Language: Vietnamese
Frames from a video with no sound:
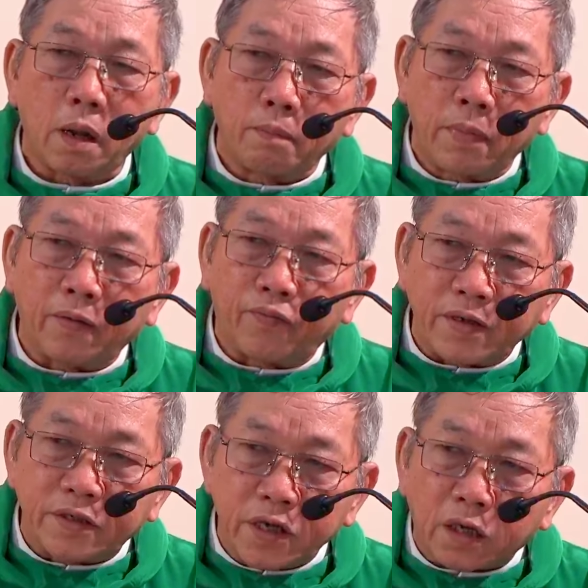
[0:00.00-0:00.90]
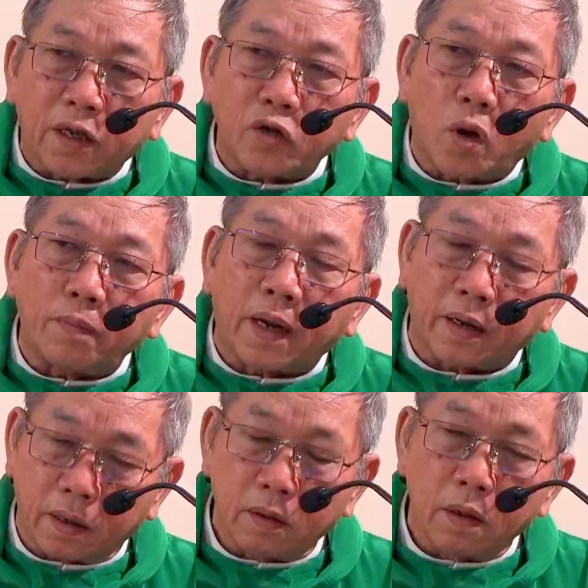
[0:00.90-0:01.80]
Mình phải giết cái nhóm này,
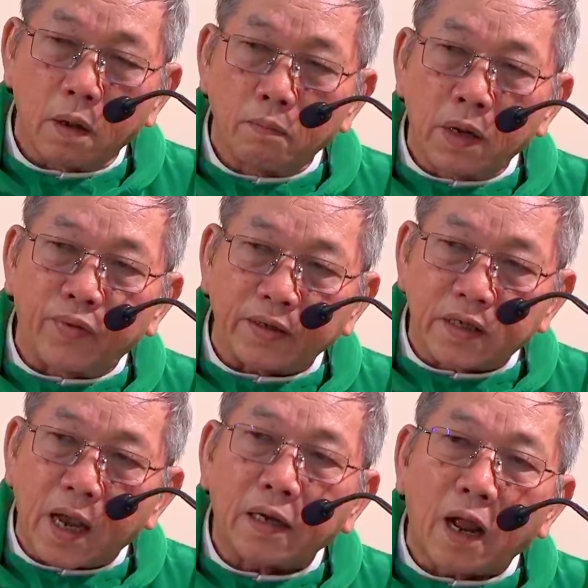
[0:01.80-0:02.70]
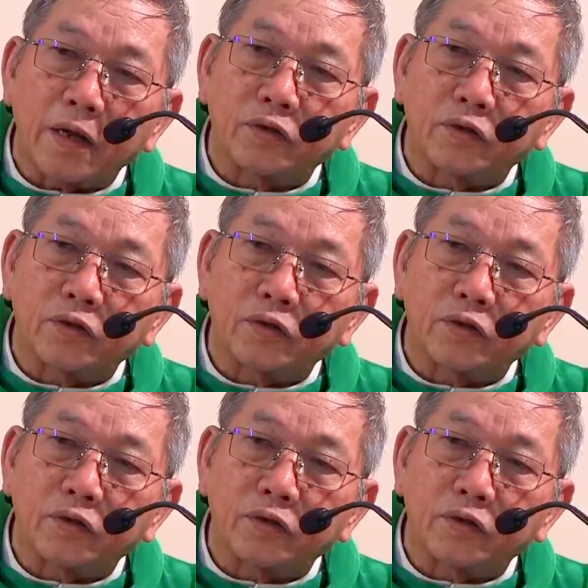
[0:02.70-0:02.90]
mình phải sát hại